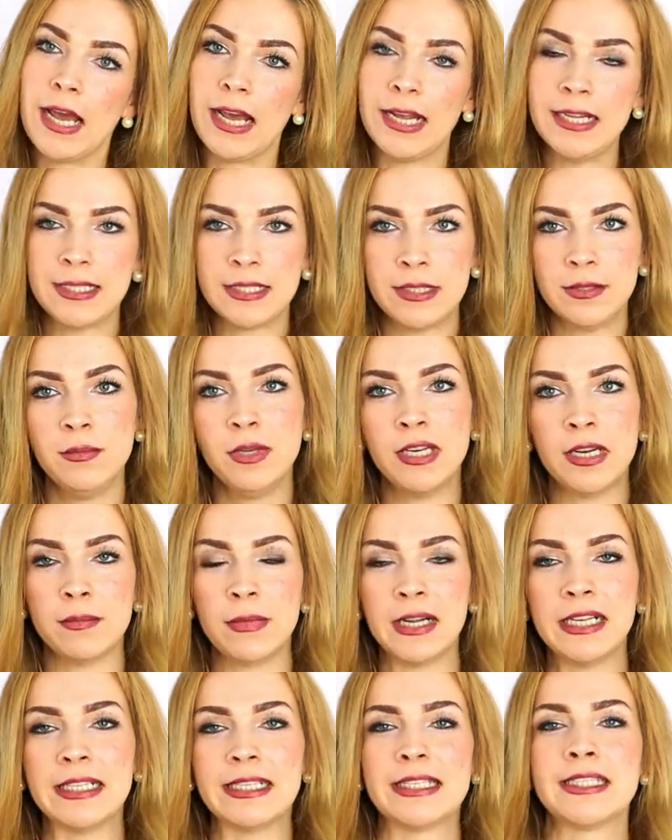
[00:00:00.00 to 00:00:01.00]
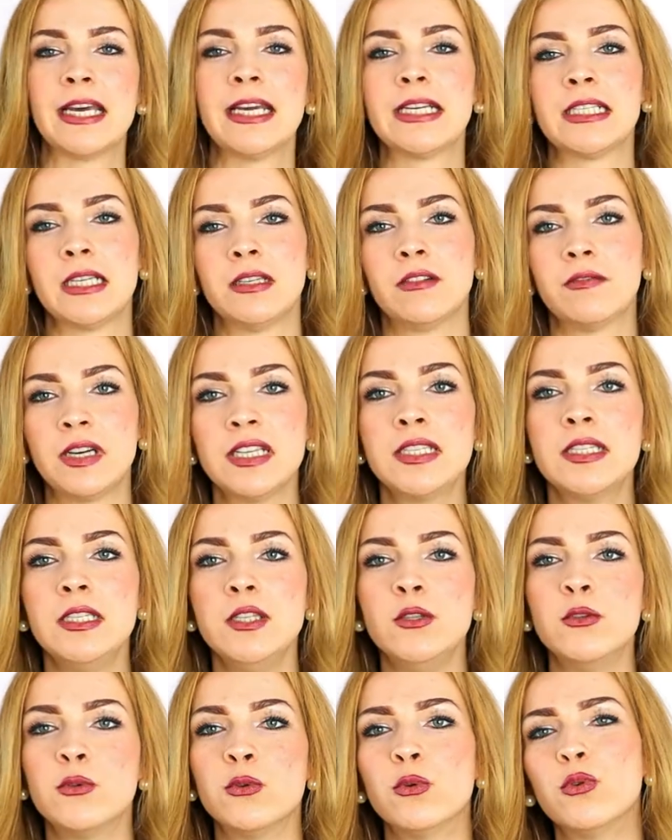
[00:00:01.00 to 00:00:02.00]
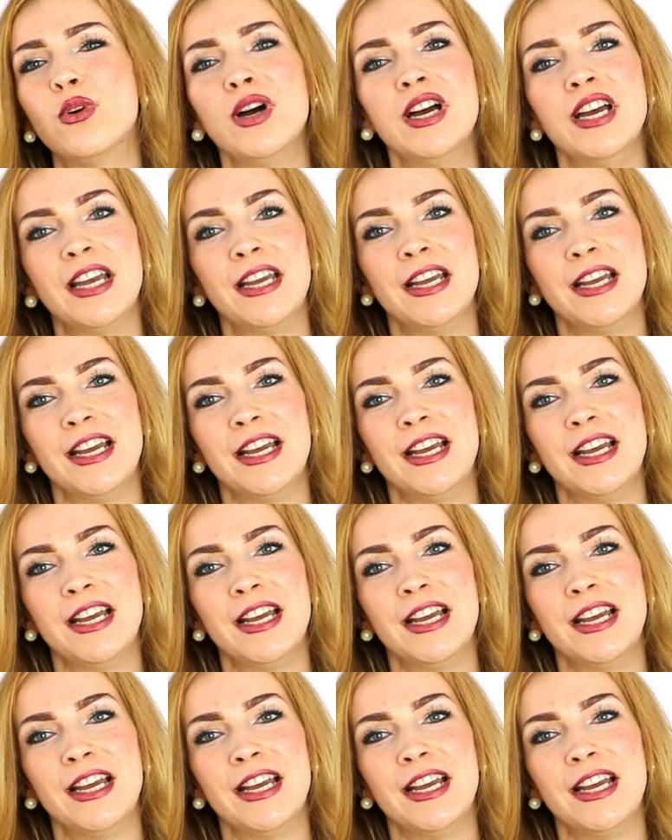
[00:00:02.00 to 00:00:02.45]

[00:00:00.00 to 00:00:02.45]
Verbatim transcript: Als sie mir dann mal gezeigt hat, was sie so